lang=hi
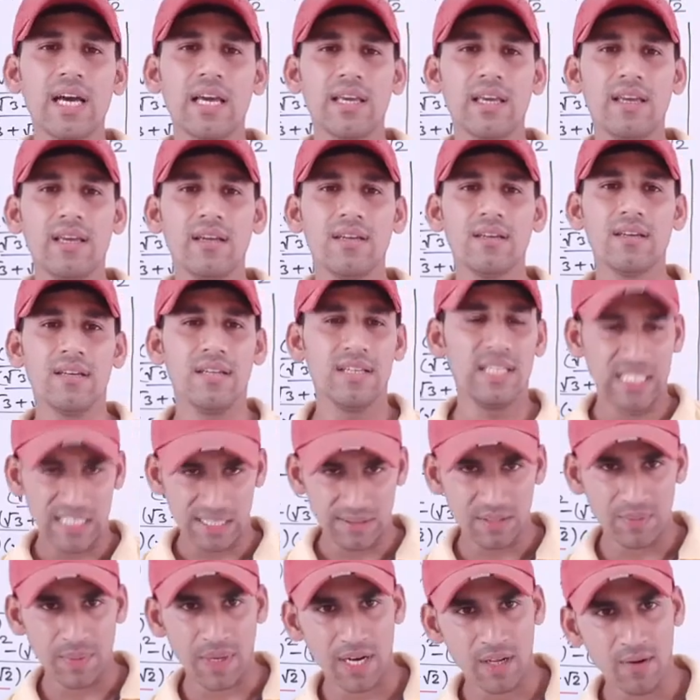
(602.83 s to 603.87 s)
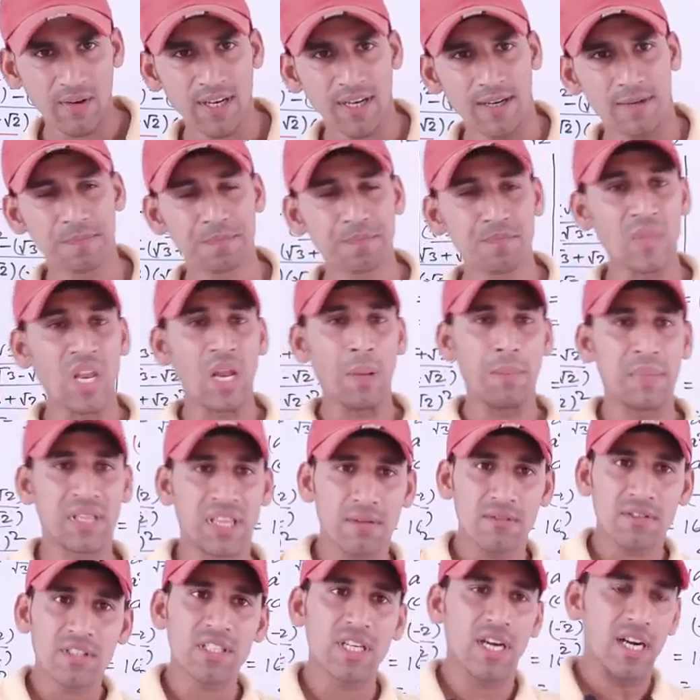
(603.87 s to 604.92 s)
ही समझ पा रहे हो ना
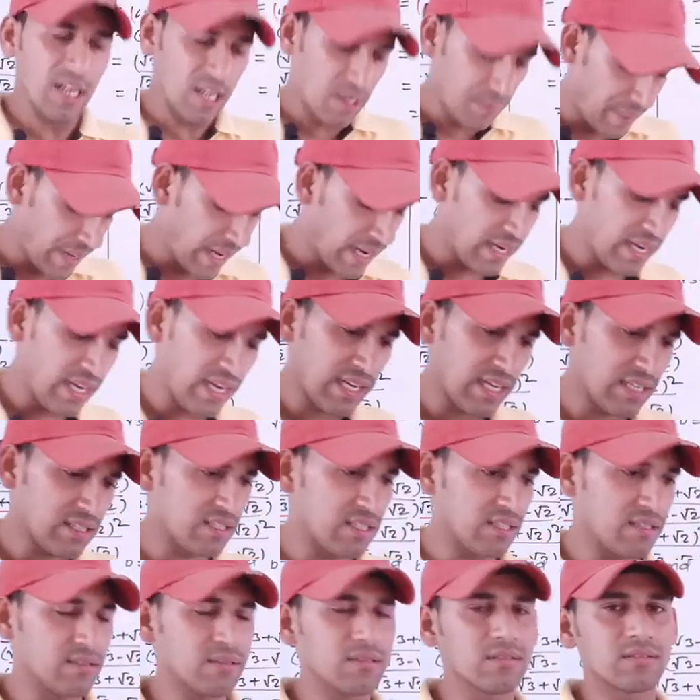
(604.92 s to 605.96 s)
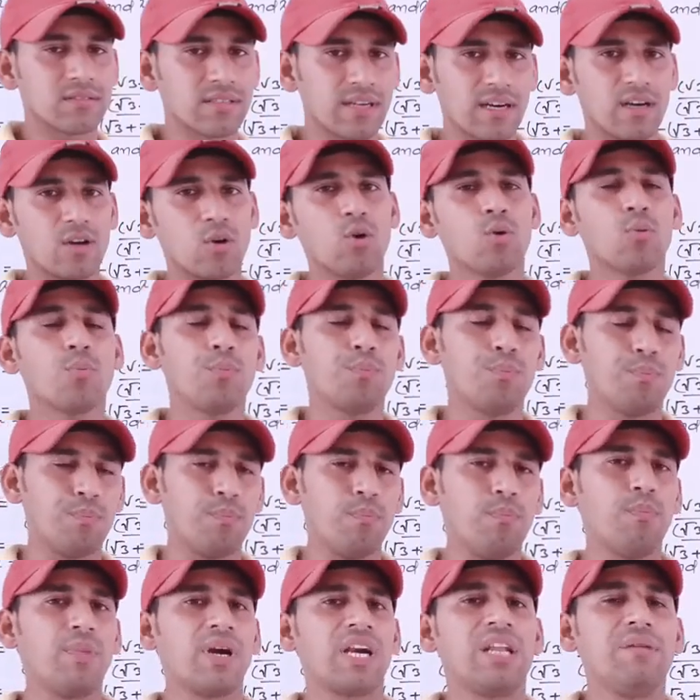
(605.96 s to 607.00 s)
मतलब शर्ट पहनने का शर्ट लोग
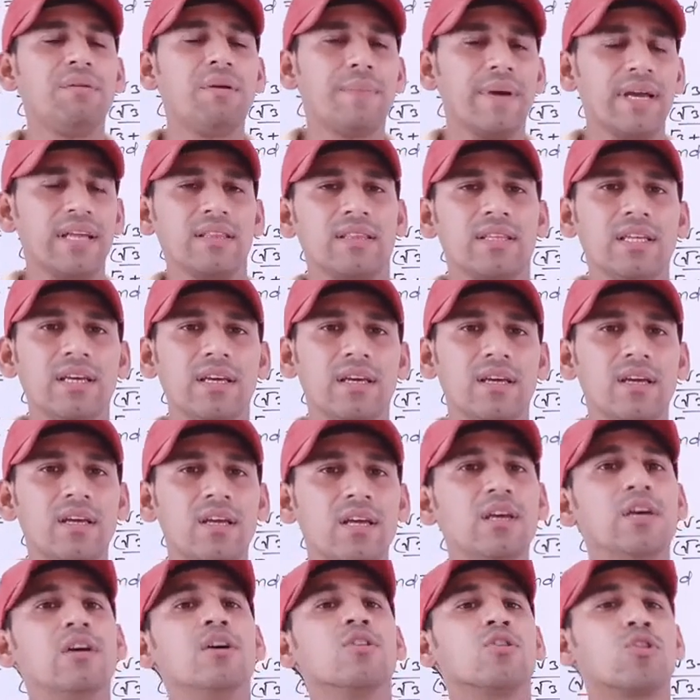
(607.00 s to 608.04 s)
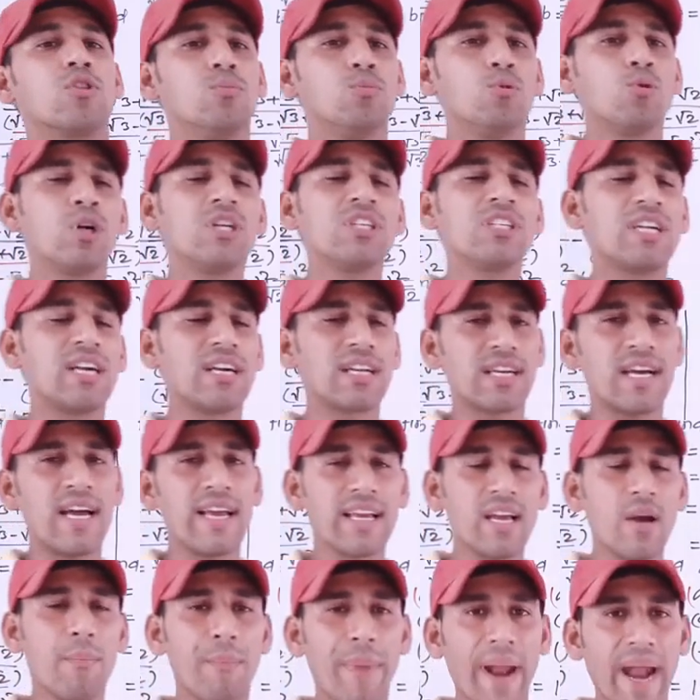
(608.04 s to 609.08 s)
बॉडी में पहनते हैं तुमको कोई शर्ट
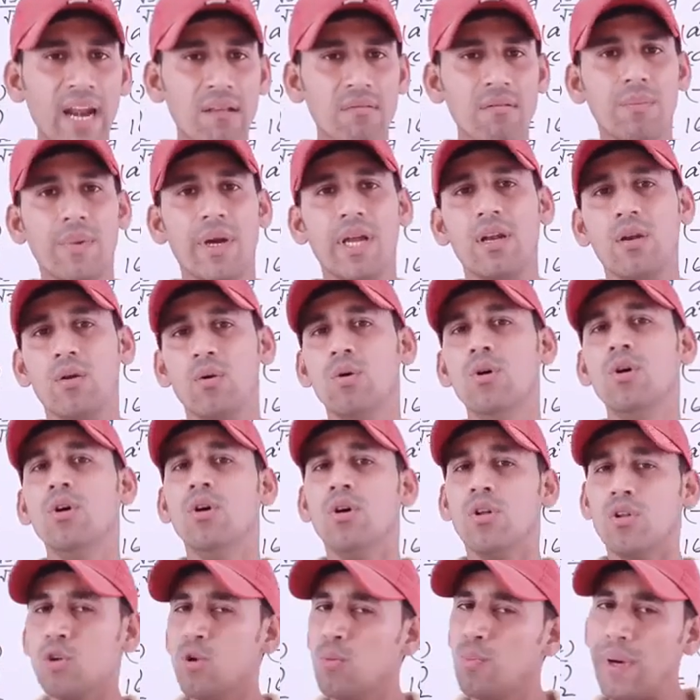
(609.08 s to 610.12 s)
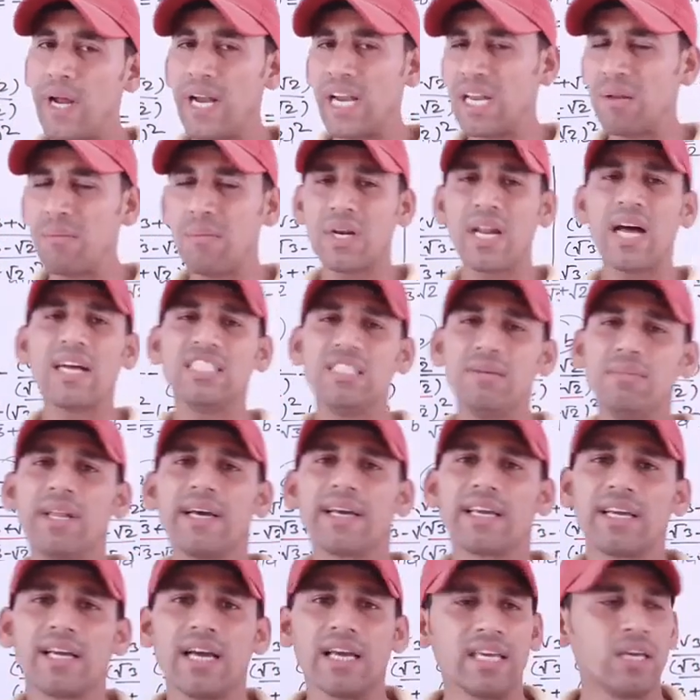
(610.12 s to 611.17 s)
कहेगा पैर में पहन लो तो पहनने में बड़ा अजीब
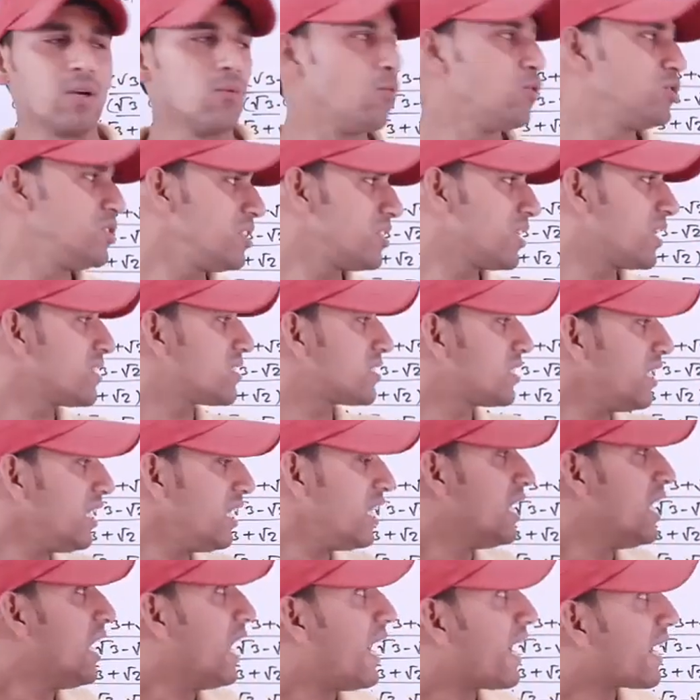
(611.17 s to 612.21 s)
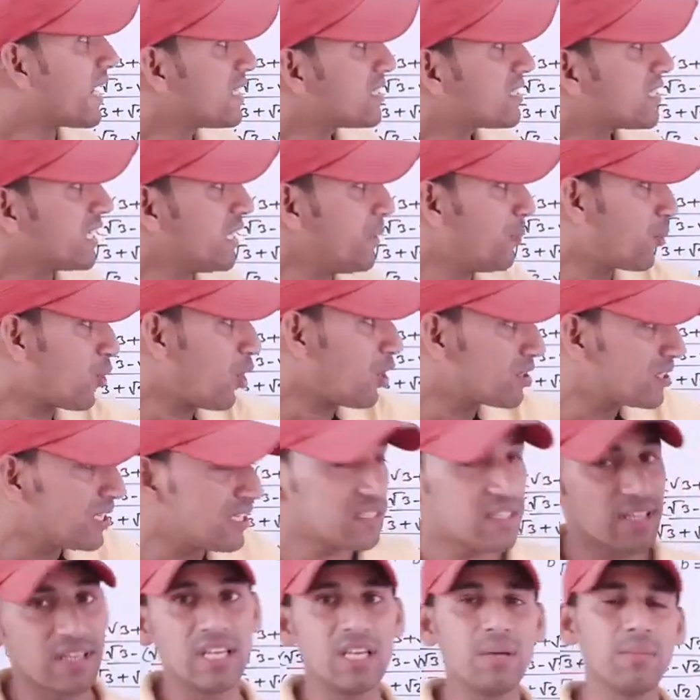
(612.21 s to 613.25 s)
लगेगा ही उसी तरह से अगर सही
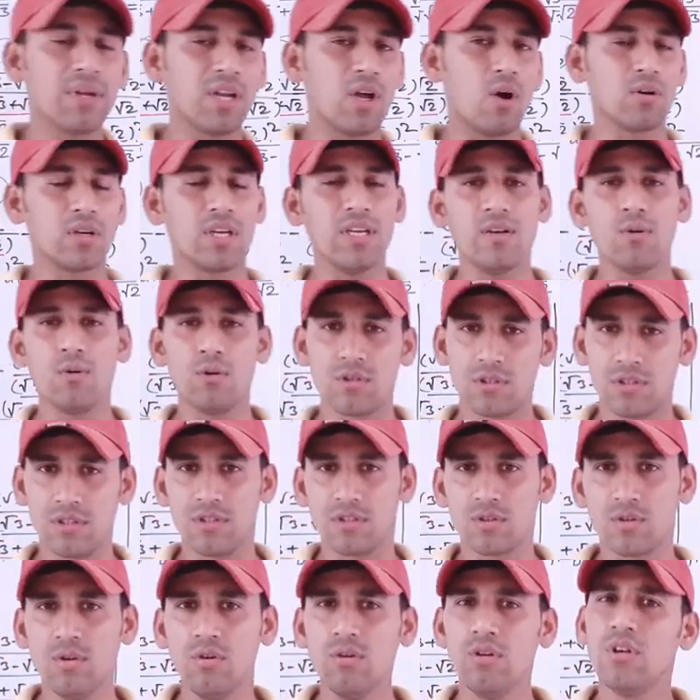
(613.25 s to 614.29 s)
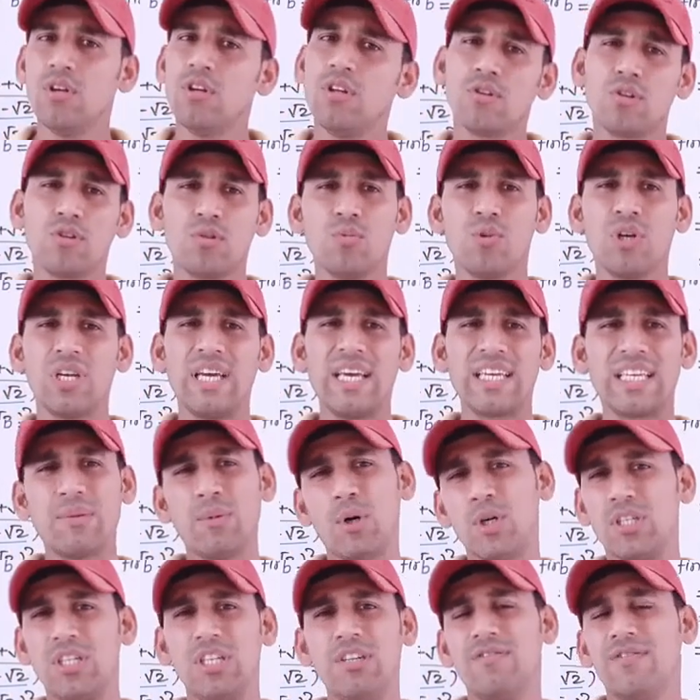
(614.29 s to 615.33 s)
प्रोसेस से नहीं बनाओगे क्वेश्चंस को तो तुमको लगेगा कि
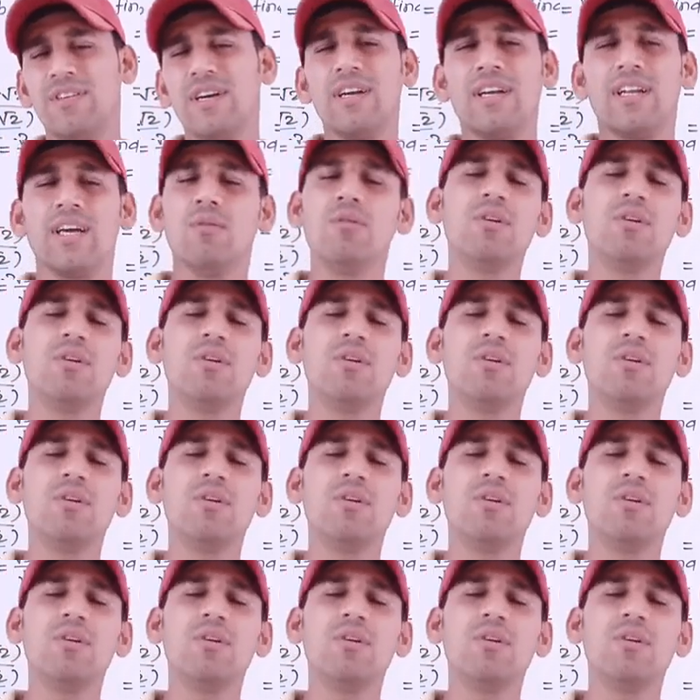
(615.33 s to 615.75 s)
बहुत डिफिकल्ट है वो